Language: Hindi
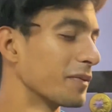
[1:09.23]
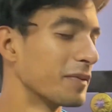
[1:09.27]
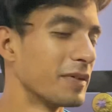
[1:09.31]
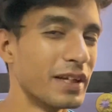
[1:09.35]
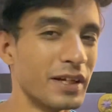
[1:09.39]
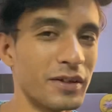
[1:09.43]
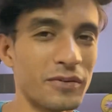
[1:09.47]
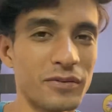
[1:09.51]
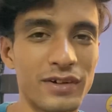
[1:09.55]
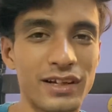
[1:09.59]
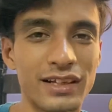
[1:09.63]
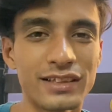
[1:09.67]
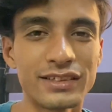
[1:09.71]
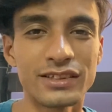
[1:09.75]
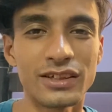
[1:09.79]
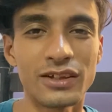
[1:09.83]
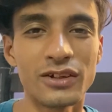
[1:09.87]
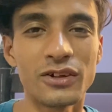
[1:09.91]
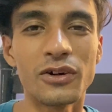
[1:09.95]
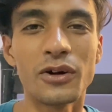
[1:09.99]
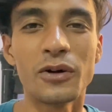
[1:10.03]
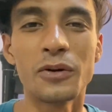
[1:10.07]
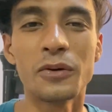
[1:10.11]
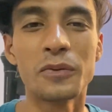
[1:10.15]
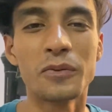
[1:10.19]
मैंने बोला
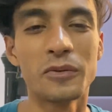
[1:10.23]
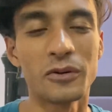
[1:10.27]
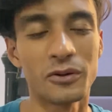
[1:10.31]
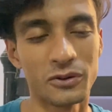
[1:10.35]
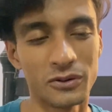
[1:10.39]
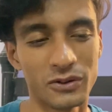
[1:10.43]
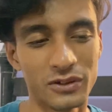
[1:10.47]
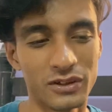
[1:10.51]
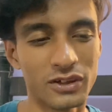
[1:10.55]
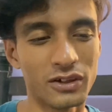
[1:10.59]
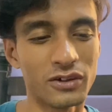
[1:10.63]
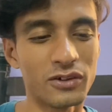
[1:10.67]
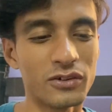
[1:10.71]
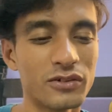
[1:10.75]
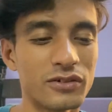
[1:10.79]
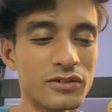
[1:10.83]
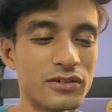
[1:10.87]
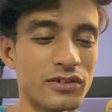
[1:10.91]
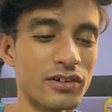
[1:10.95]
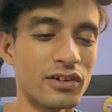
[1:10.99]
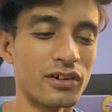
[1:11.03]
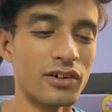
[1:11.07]
चलो अभी मैं उठ गया हूँ